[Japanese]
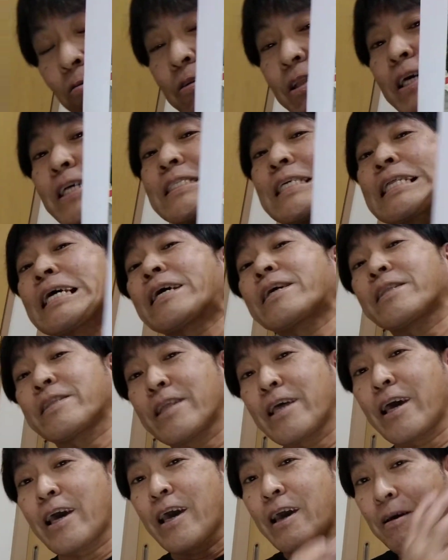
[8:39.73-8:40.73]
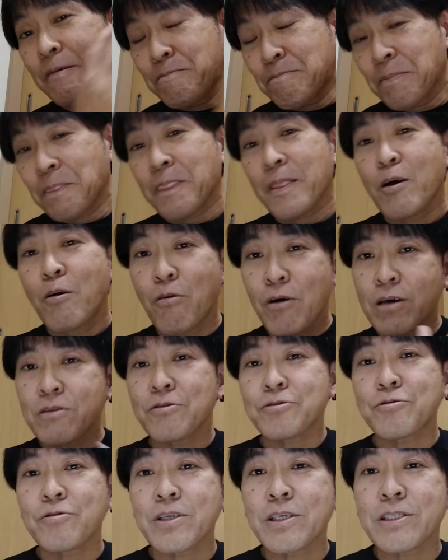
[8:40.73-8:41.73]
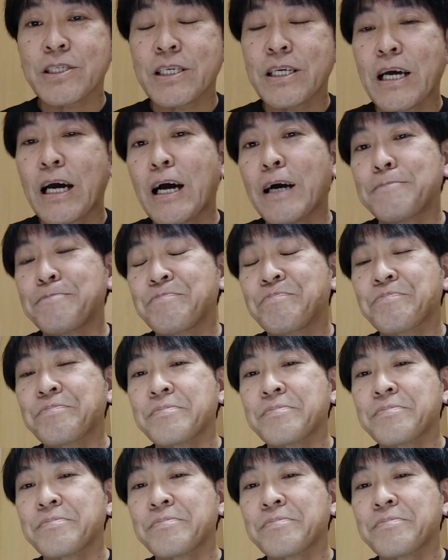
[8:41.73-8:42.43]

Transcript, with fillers: これだけじゃないんで他の人たちが